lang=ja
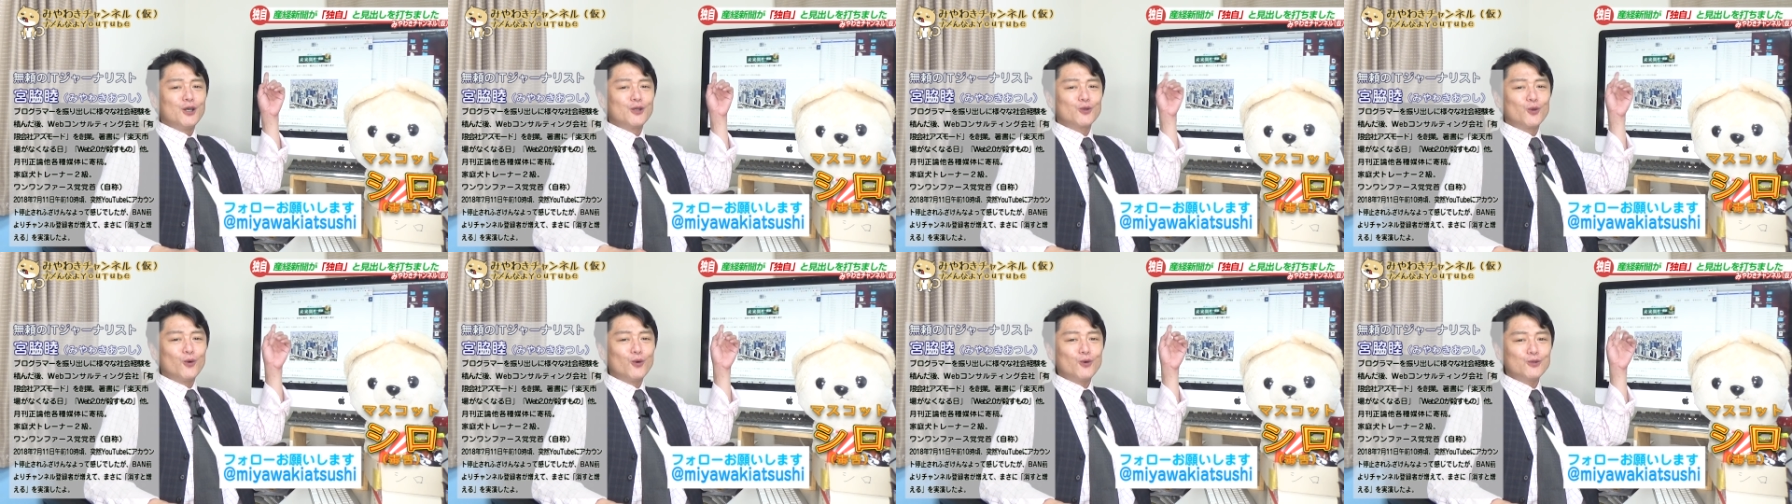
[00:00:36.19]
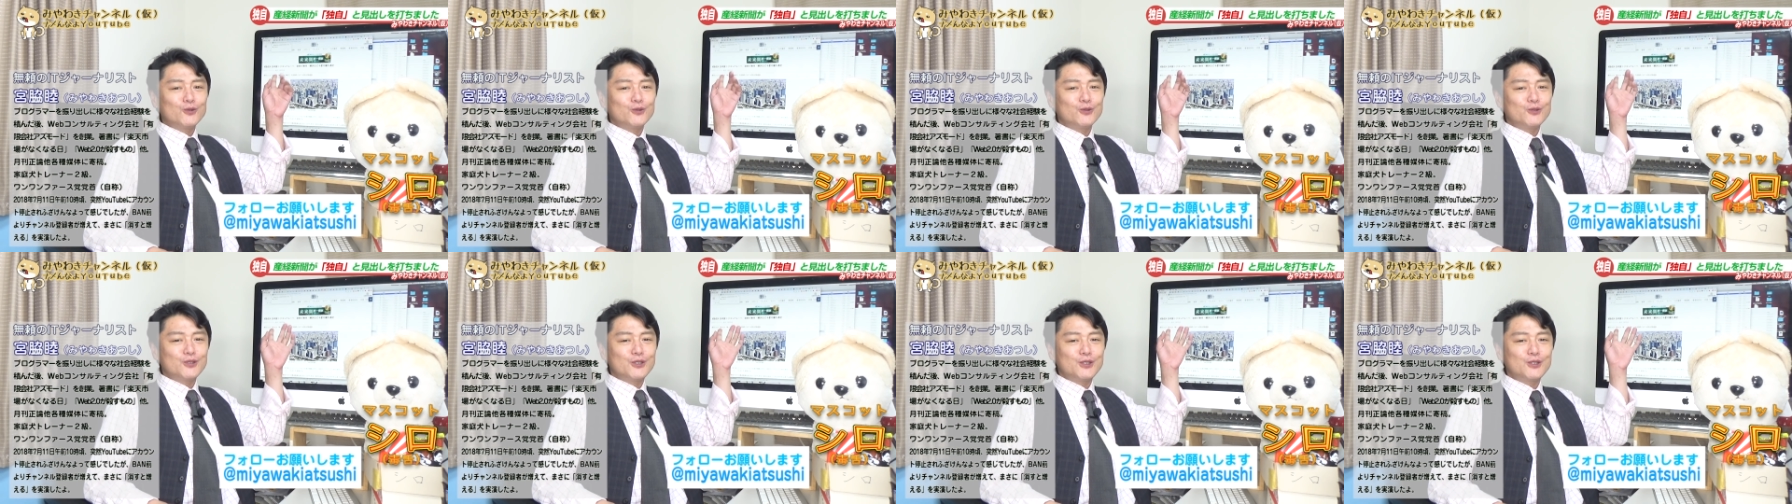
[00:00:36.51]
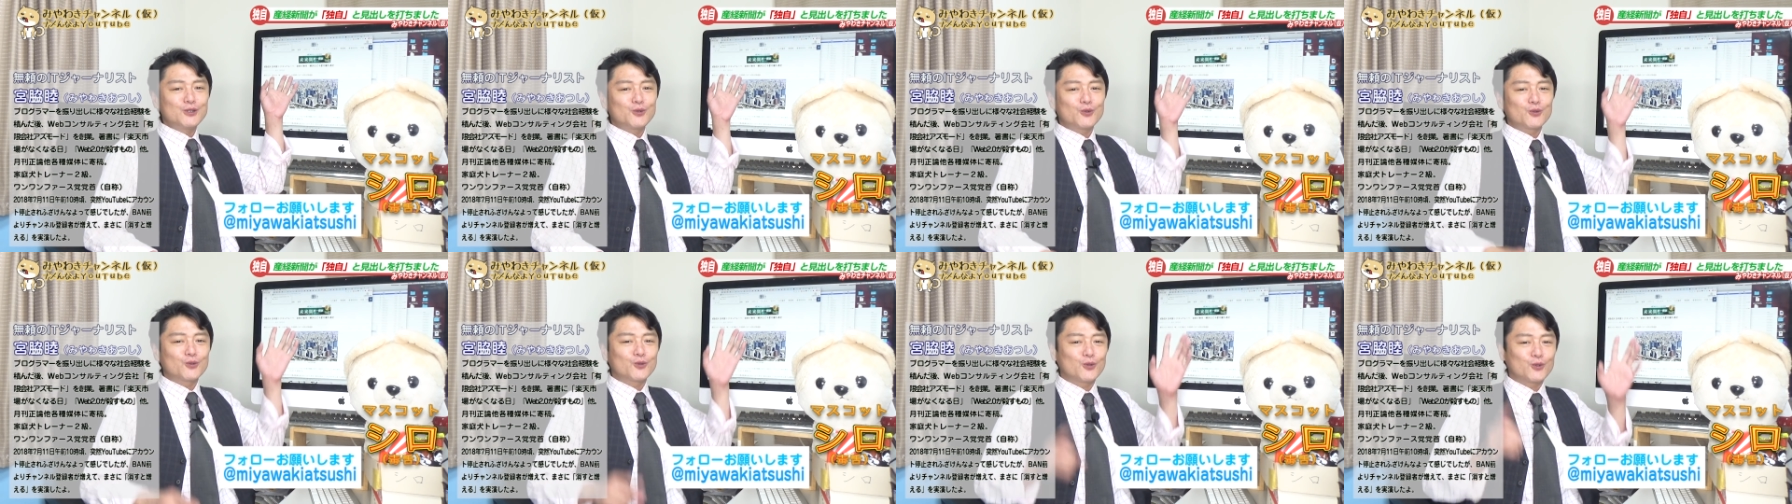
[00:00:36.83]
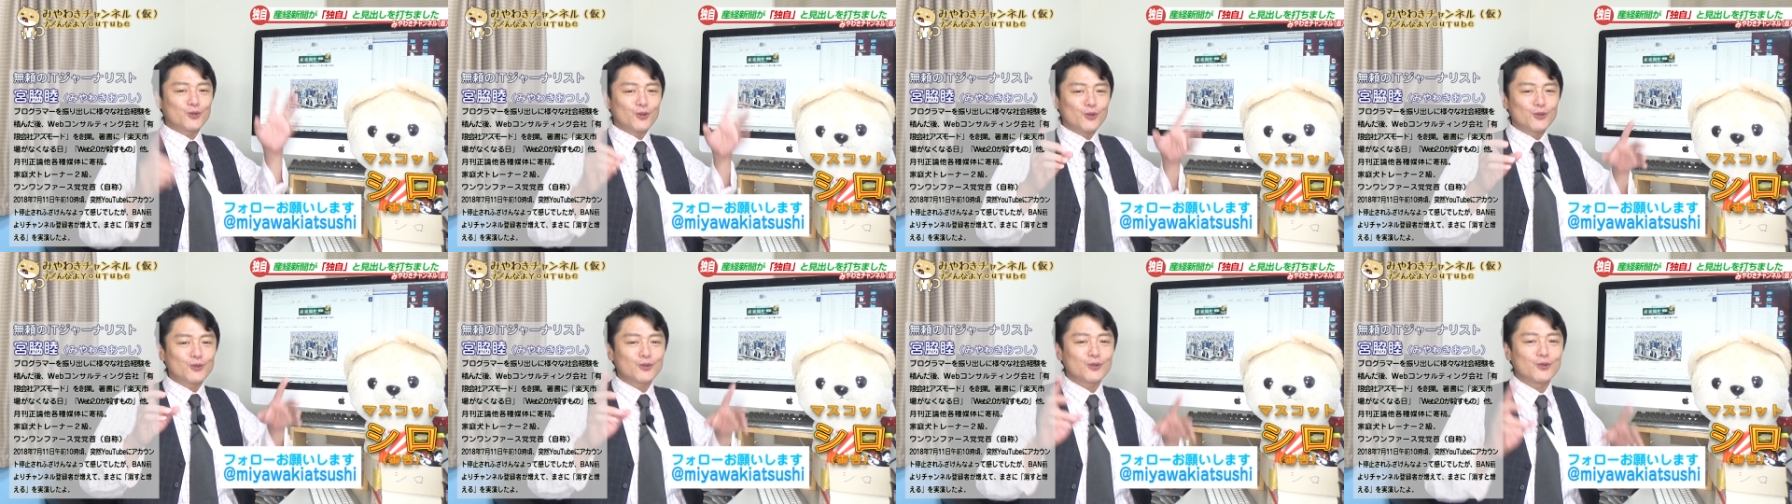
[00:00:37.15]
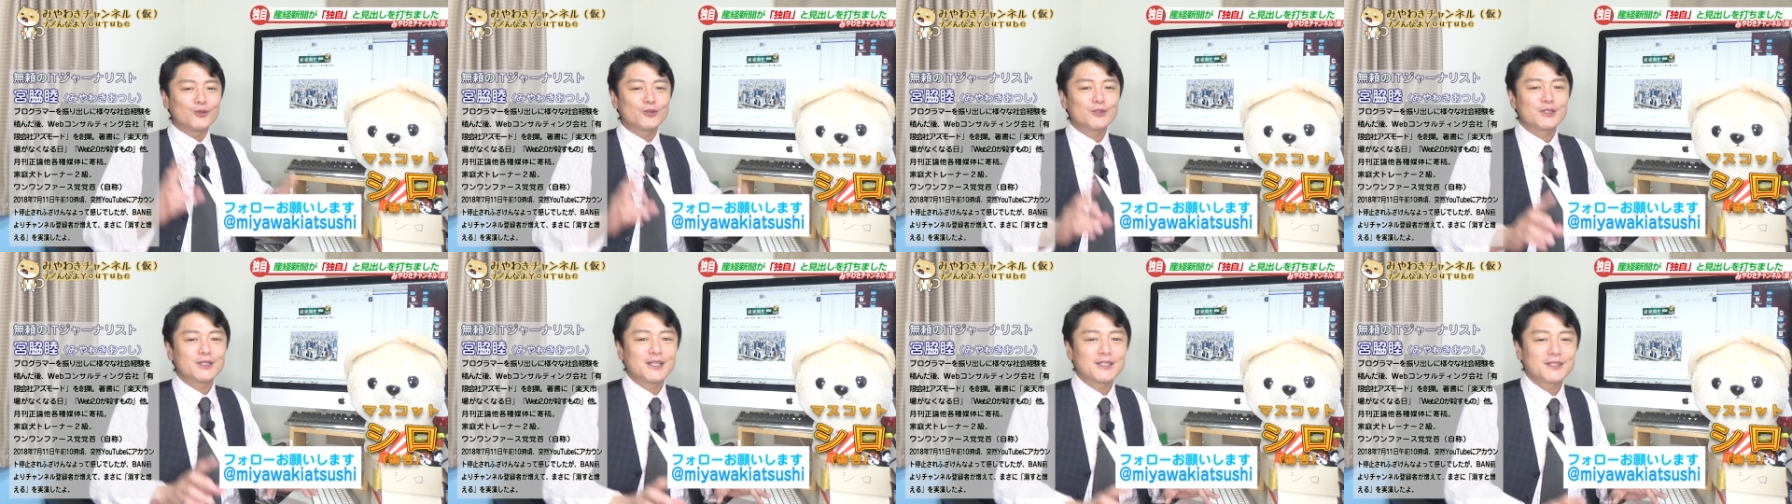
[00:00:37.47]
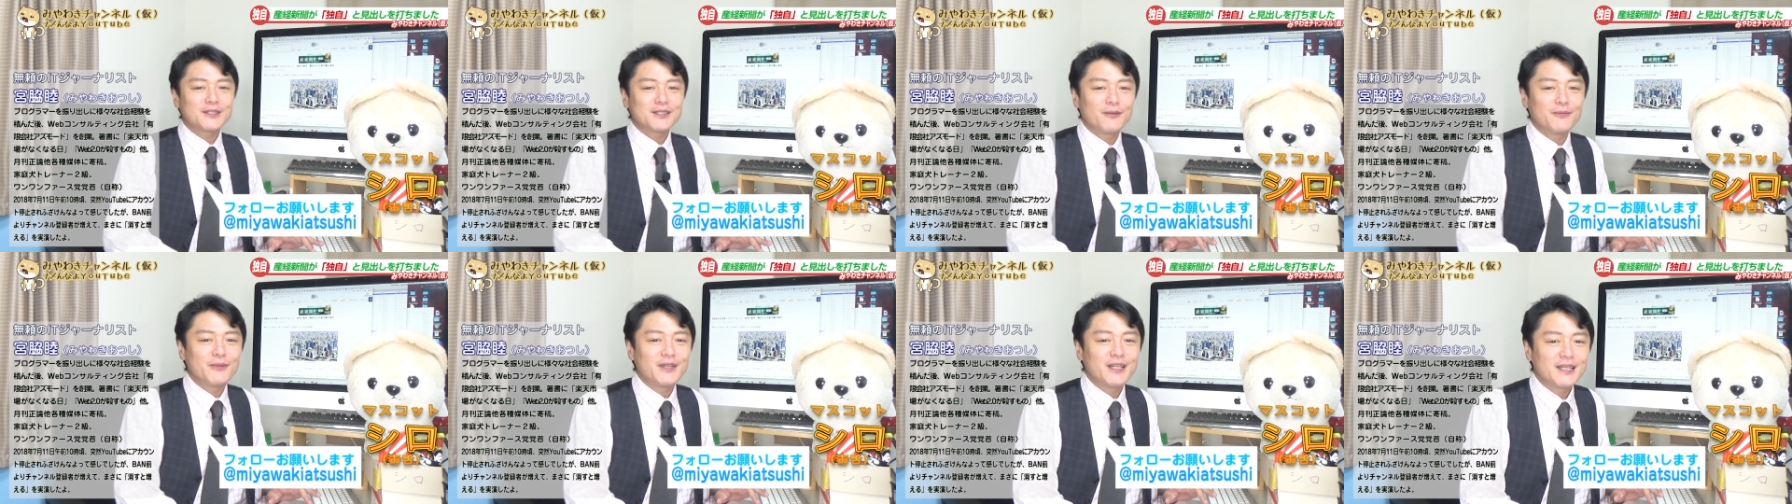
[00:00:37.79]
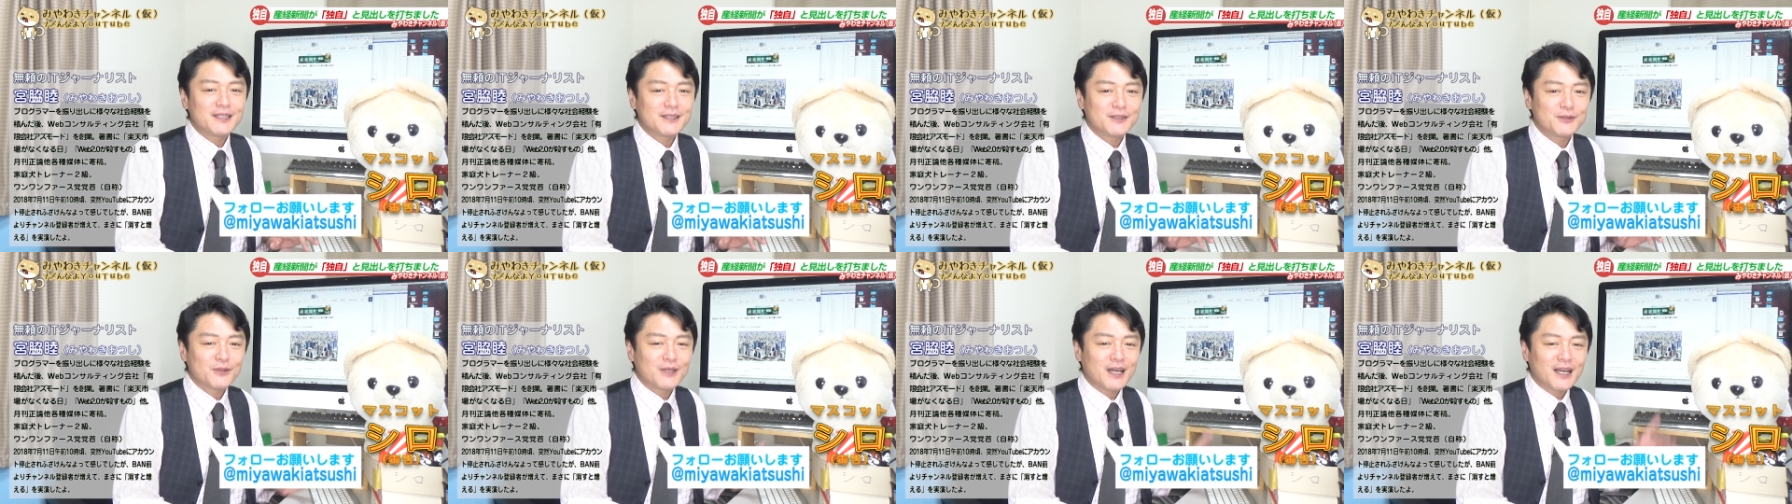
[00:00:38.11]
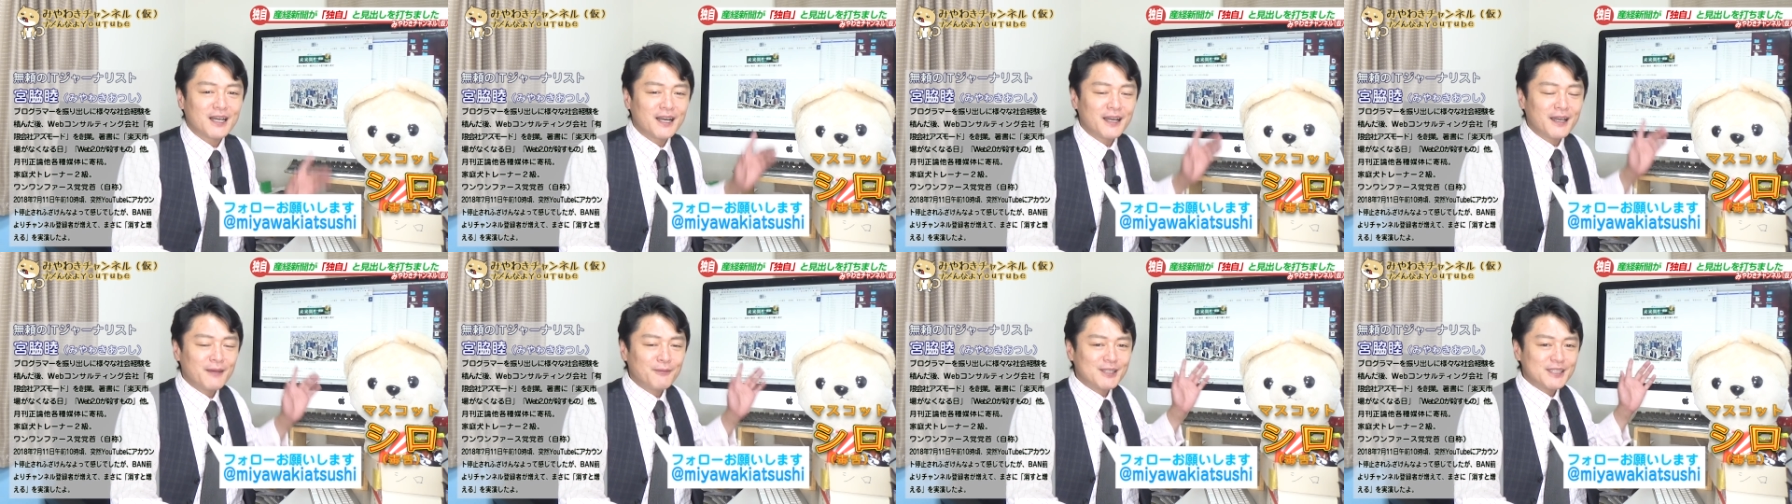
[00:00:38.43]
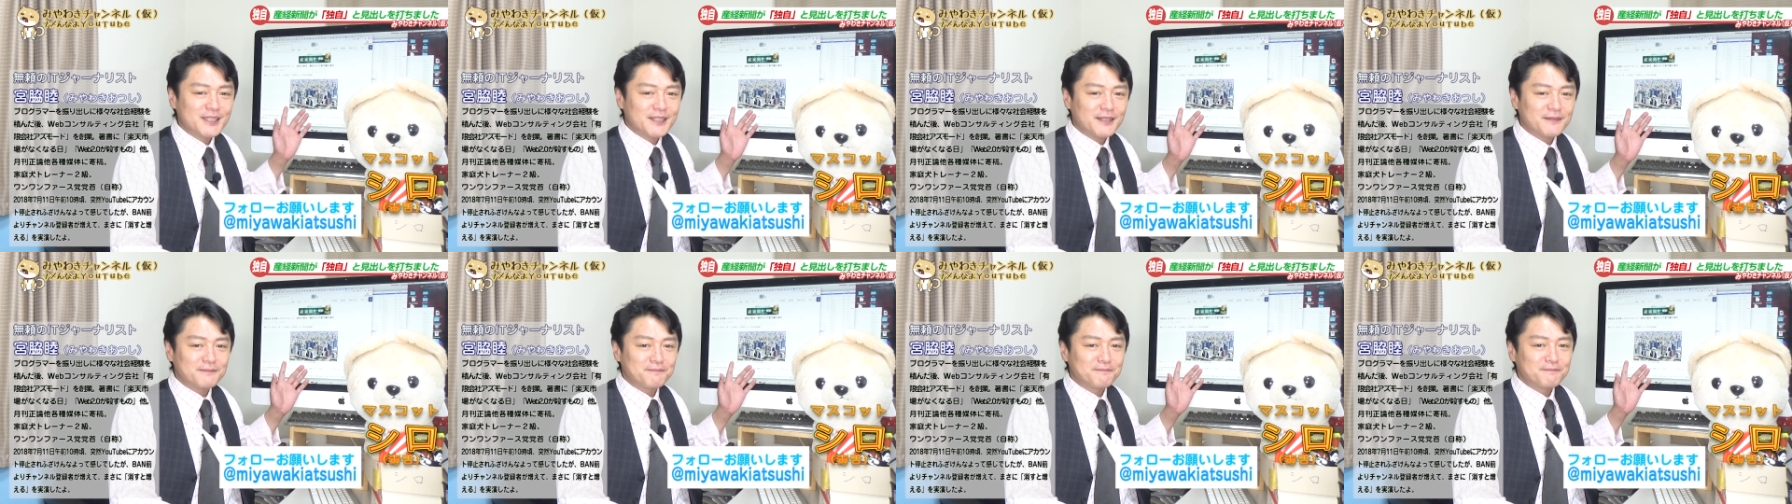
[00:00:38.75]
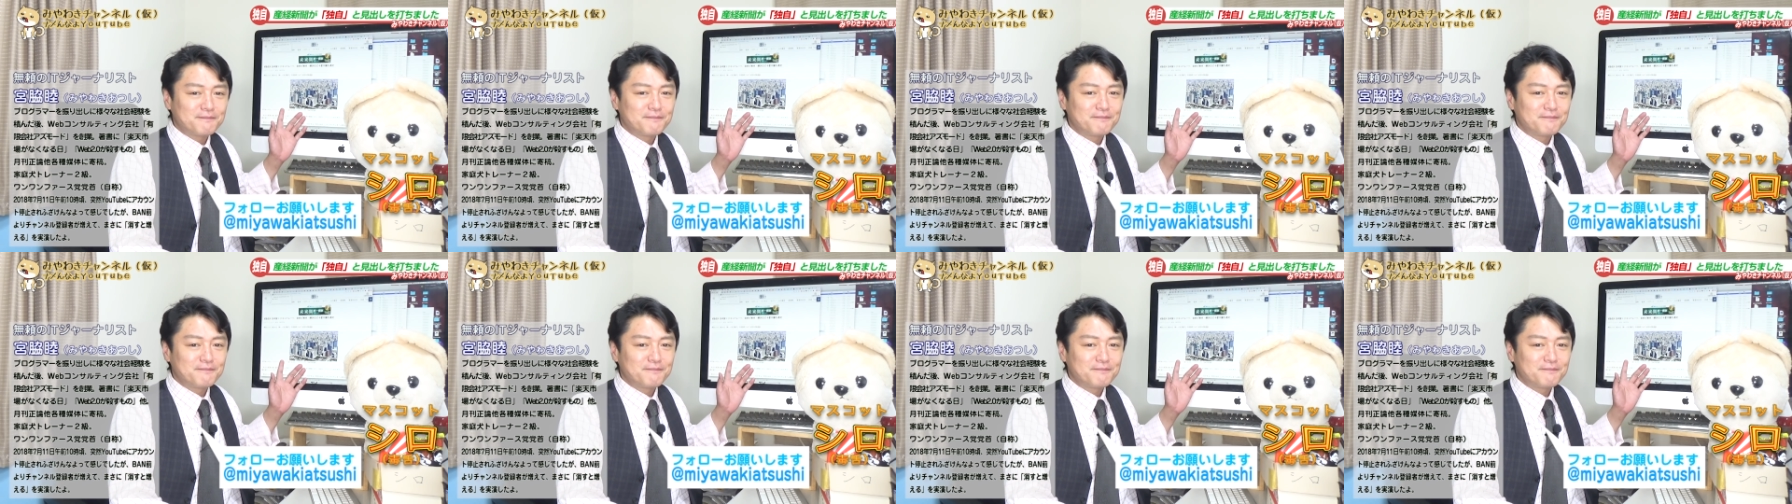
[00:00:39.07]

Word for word: 独自とドドンと打ち出した見出しを掲げました